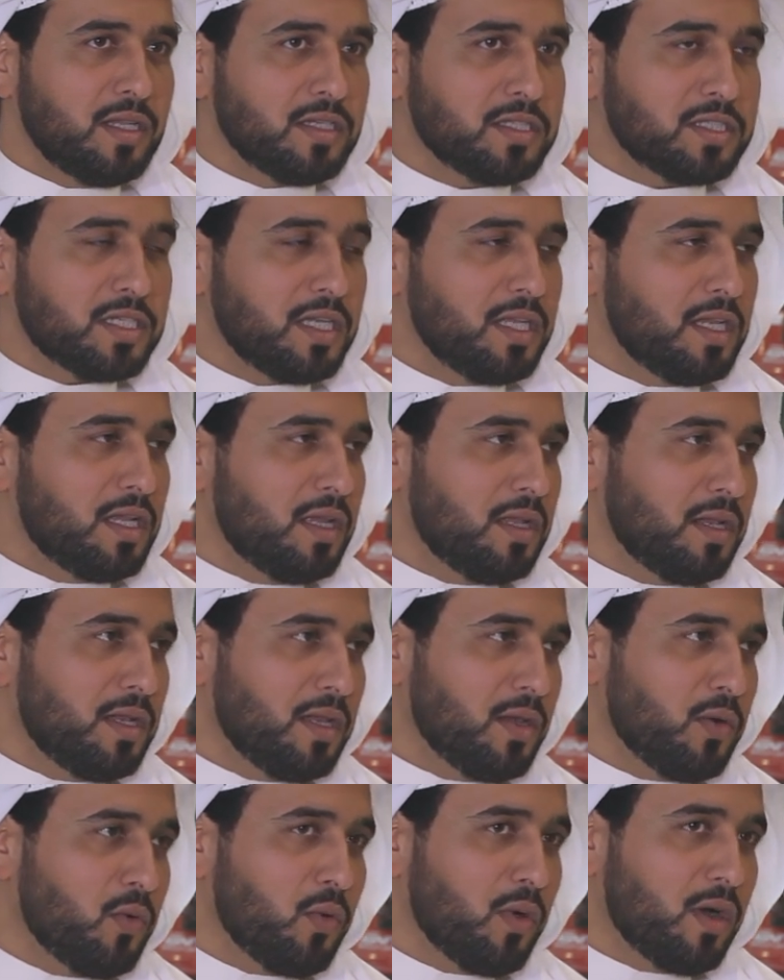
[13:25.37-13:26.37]
الشيء
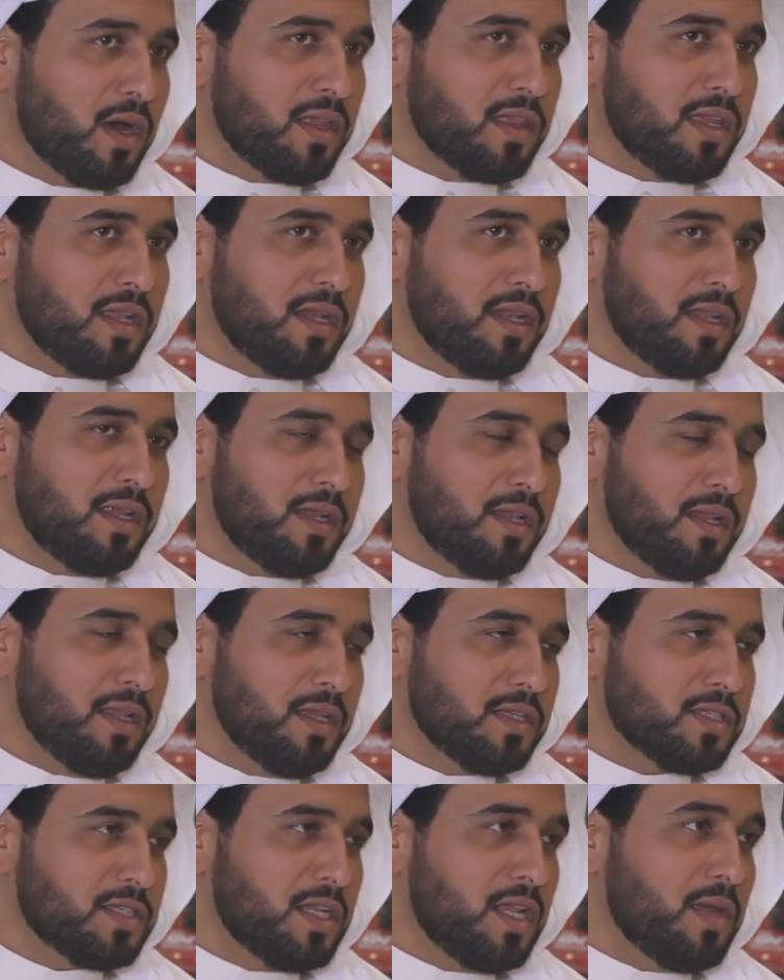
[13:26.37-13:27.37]
اللي هو هذا
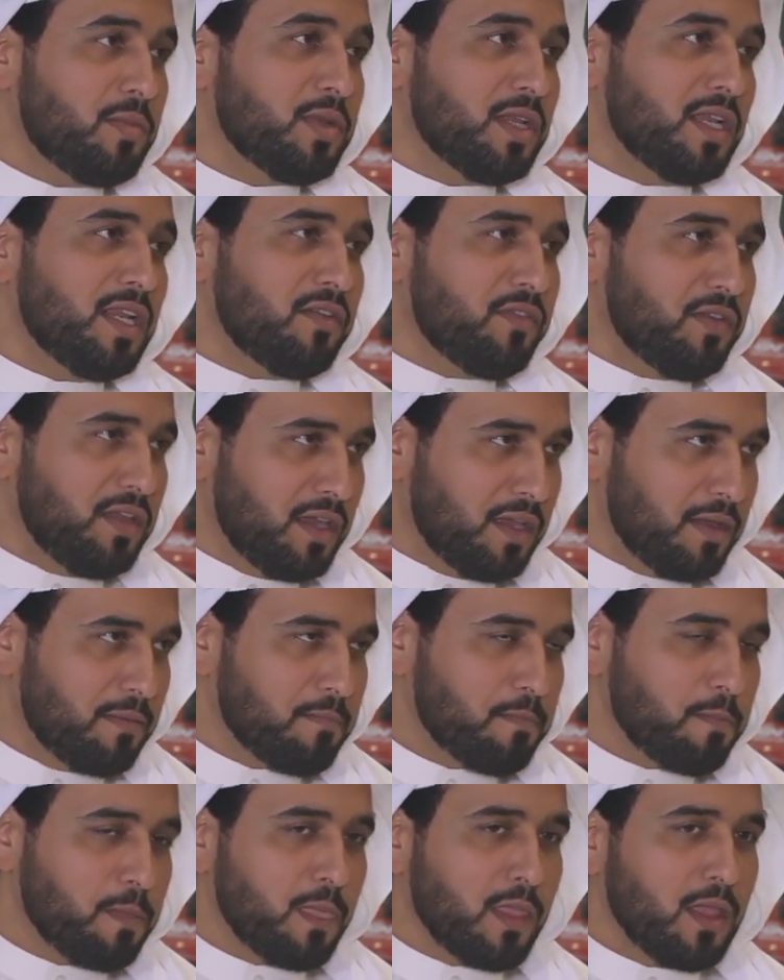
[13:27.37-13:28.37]
الحس الامني اللي فيها
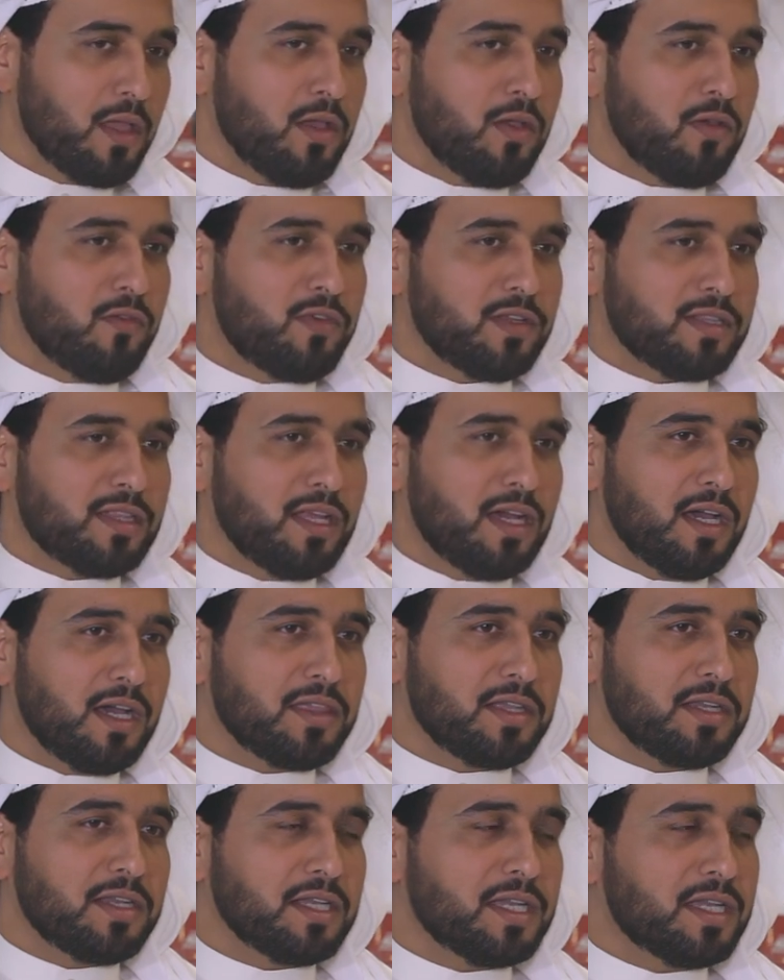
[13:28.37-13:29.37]

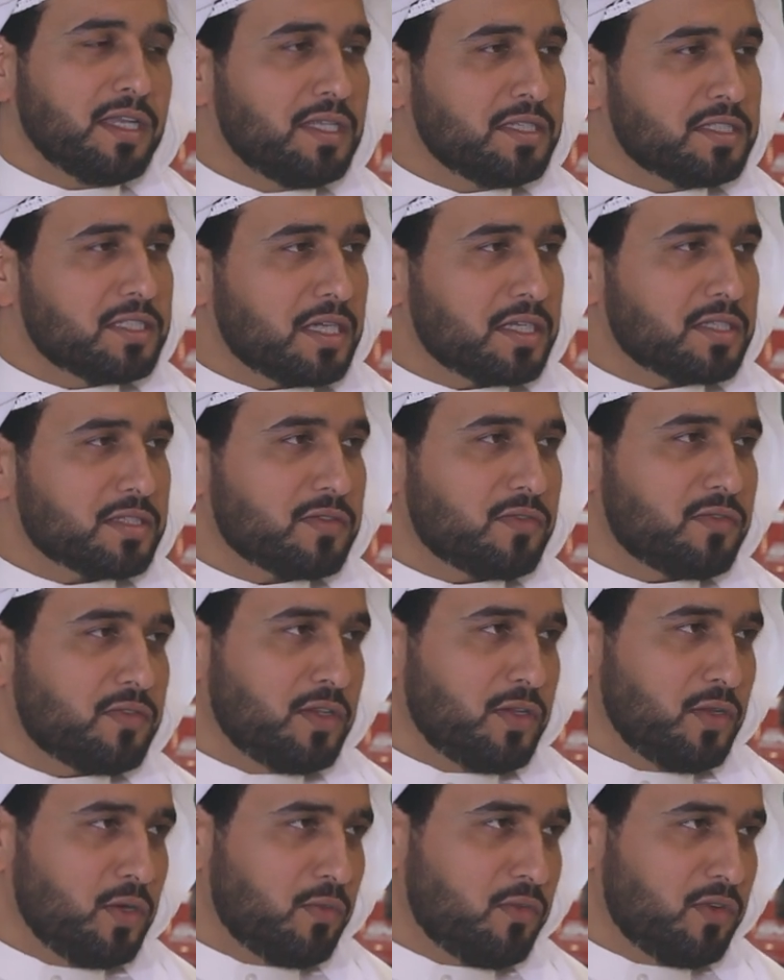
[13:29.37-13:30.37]
فتلاحظ ان كل شخص في
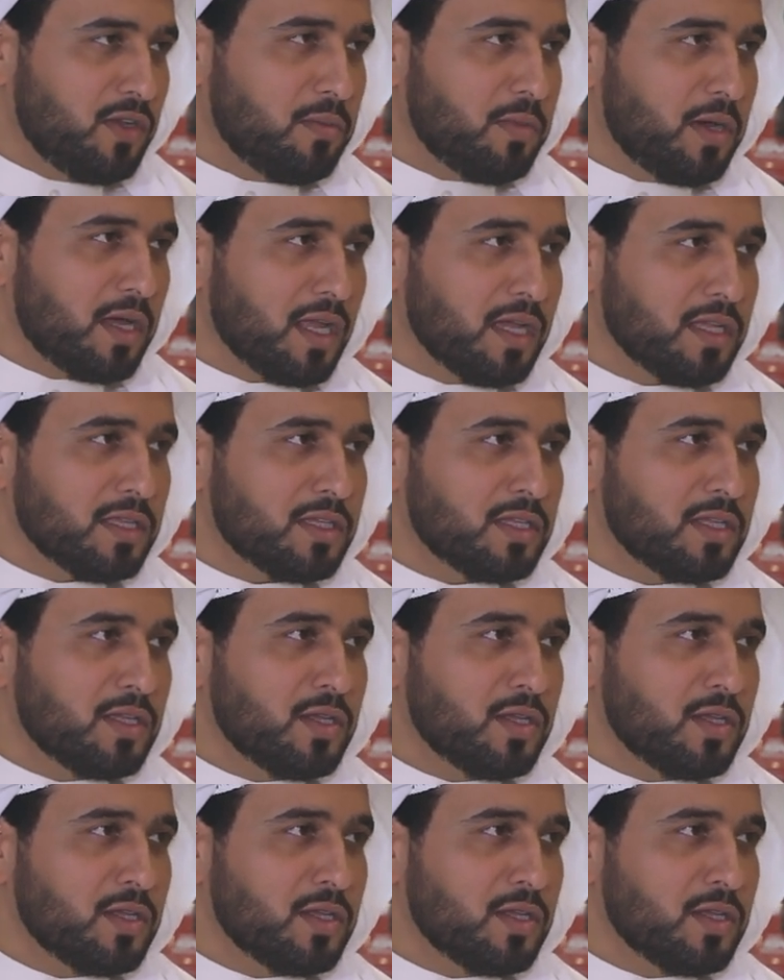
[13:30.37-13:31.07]
اليوم في الامارات